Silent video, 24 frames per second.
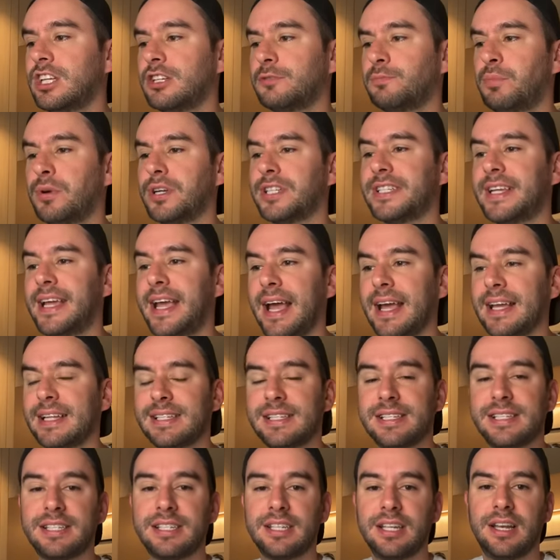Después
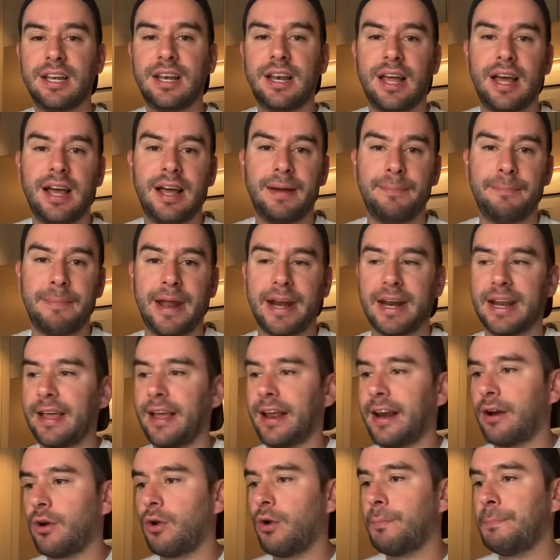Guess, la
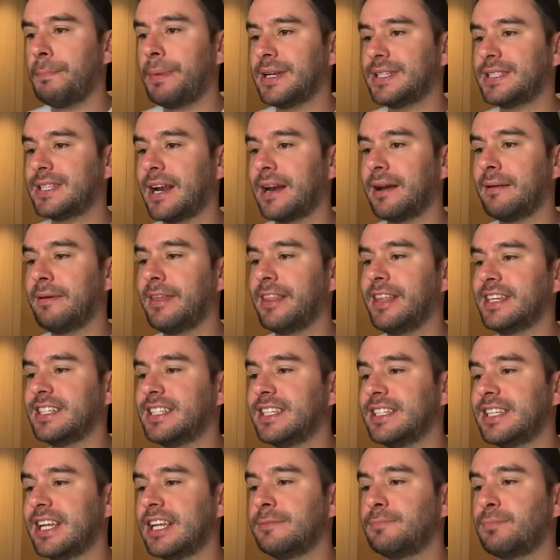marca de ropa, está arriba del
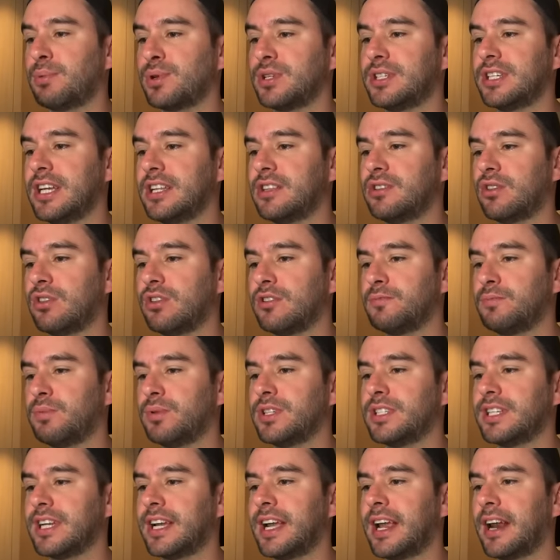16%
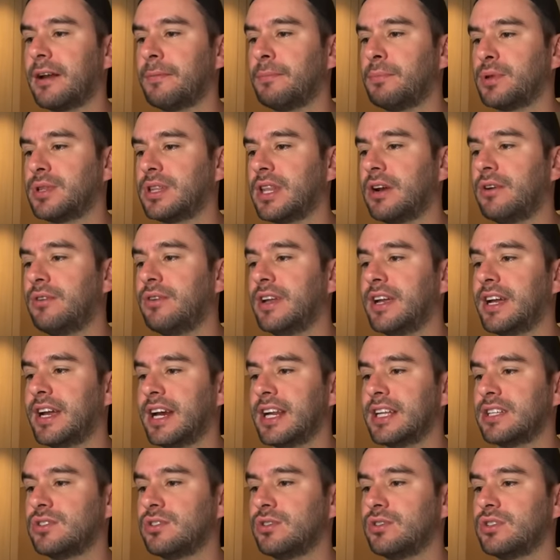después de que reportaron
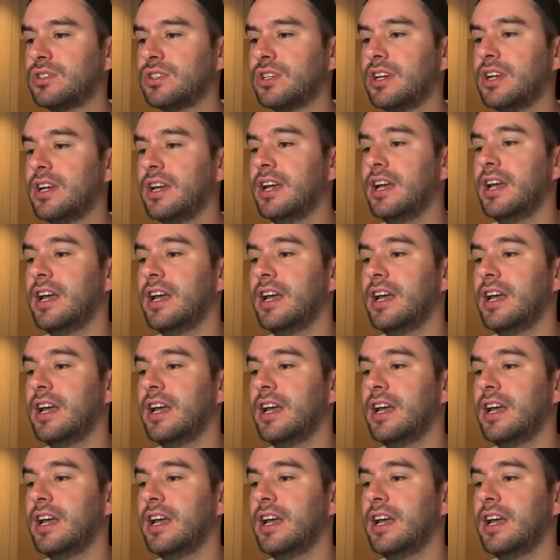ingresos